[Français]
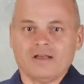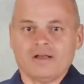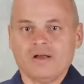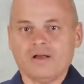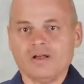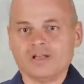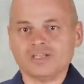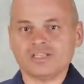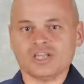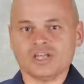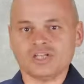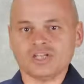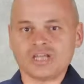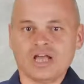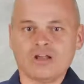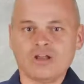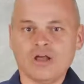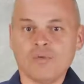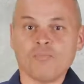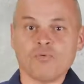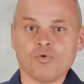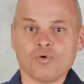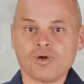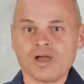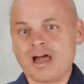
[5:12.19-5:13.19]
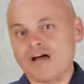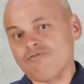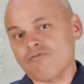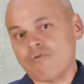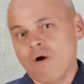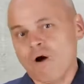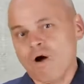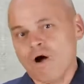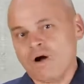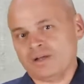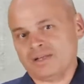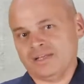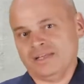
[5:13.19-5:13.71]
euh, ces gens-là pourraient
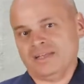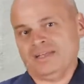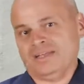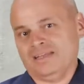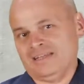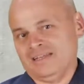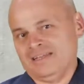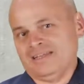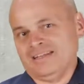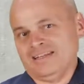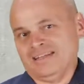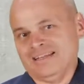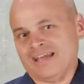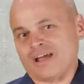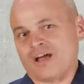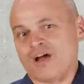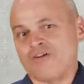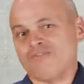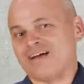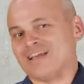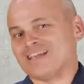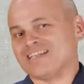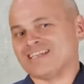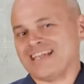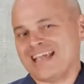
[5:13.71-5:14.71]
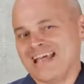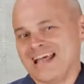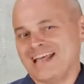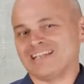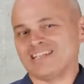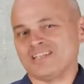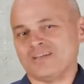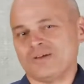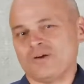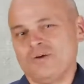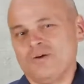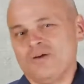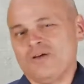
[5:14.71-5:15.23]
avoir des,
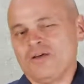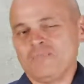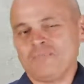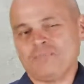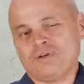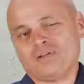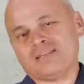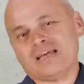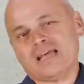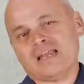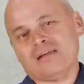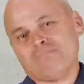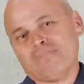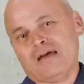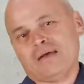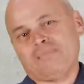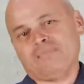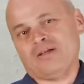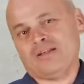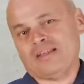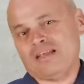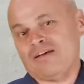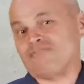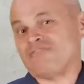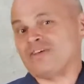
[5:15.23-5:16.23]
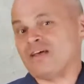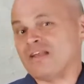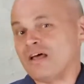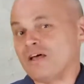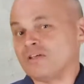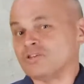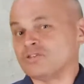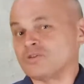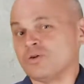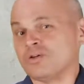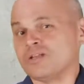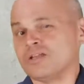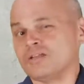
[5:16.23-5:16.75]
revendications, peut-être même de la
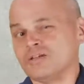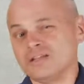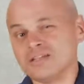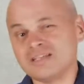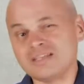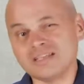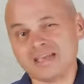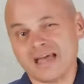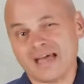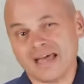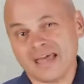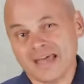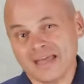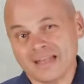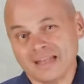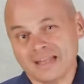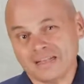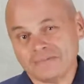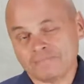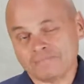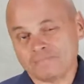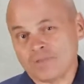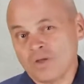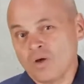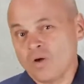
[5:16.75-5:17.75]
violence contre l'État d'Israël.